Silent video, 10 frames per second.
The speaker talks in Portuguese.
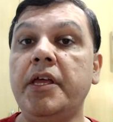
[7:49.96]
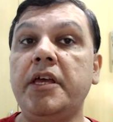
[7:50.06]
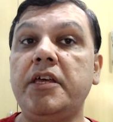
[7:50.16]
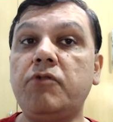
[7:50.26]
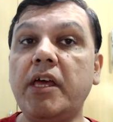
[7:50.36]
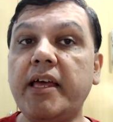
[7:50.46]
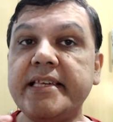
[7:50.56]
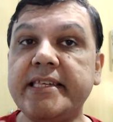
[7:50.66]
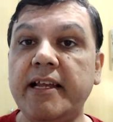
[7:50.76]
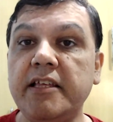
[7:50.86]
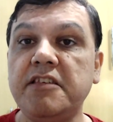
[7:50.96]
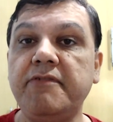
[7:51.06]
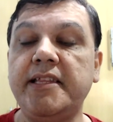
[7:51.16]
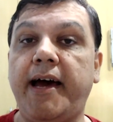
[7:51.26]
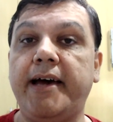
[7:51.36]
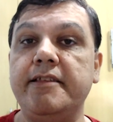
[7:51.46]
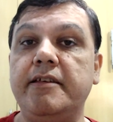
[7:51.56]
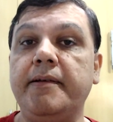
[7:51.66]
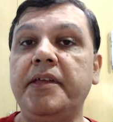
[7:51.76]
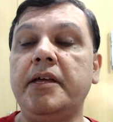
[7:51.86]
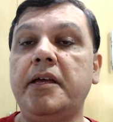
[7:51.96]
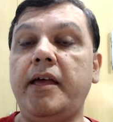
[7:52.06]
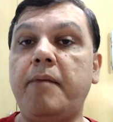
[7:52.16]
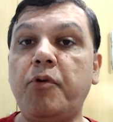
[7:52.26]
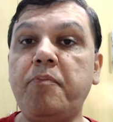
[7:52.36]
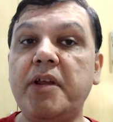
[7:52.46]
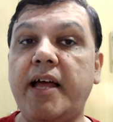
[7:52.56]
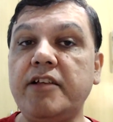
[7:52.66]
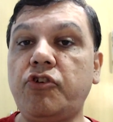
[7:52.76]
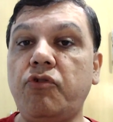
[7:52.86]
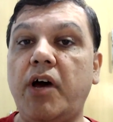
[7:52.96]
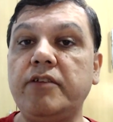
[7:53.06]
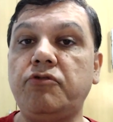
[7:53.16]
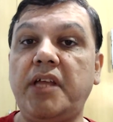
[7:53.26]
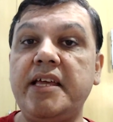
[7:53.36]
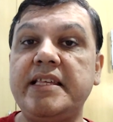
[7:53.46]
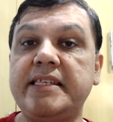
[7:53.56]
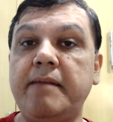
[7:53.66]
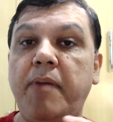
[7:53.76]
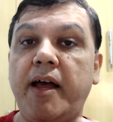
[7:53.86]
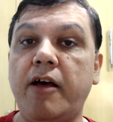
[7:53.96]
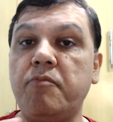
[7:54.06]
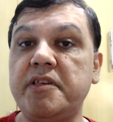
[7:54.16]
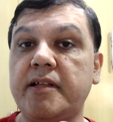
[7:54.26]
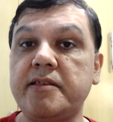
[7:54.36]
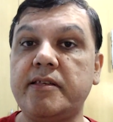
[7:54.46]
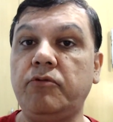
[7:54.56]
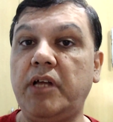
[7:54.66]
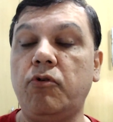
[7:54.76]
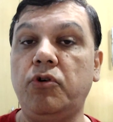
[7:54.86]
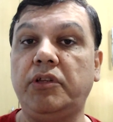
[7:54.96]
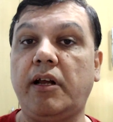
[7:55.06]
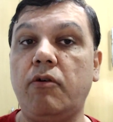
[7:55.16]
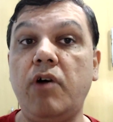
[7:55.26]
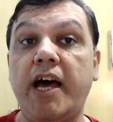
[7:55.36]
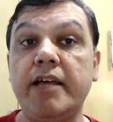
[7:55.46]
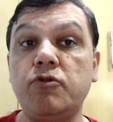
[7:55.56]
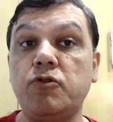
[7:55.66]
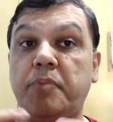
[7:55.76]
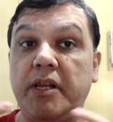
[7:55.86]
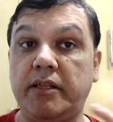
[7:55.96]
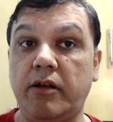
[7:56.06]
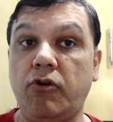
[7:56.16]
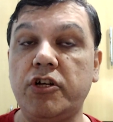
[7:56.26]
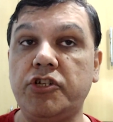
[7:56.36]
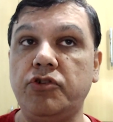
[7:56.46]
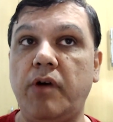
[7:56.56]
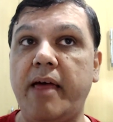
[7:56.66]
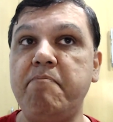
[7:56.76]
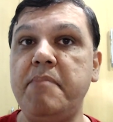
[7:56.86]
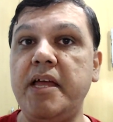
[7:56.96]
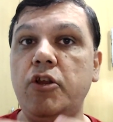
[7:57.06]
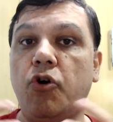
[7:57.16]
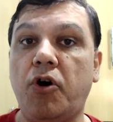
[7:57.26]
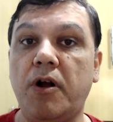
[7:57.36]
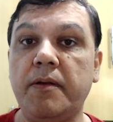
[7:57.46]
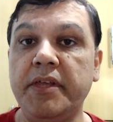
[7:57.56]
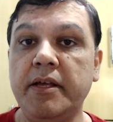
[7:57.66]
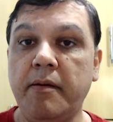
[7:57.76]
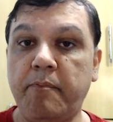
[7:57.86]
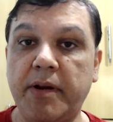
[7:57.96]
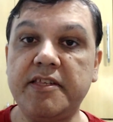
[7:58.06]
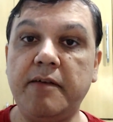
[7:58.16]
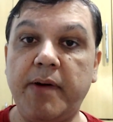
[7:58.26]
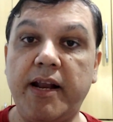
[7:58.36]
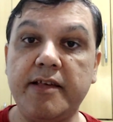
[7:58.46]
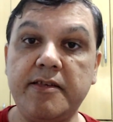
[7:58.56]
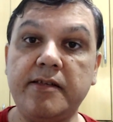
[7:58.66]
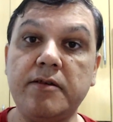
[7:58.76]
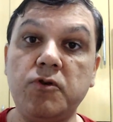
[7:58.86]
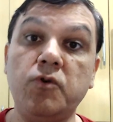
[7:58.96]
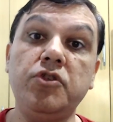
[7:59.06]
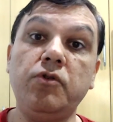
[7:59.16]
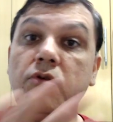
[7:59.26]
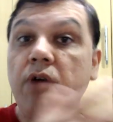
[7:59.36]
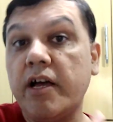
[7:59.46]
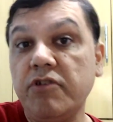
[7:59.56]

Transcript: E o que, é seletividade? É a propriedade que o rádio tem de separar uma estação da outra. Um rádio super heterógeno é melhor para separar as estações do que um rádio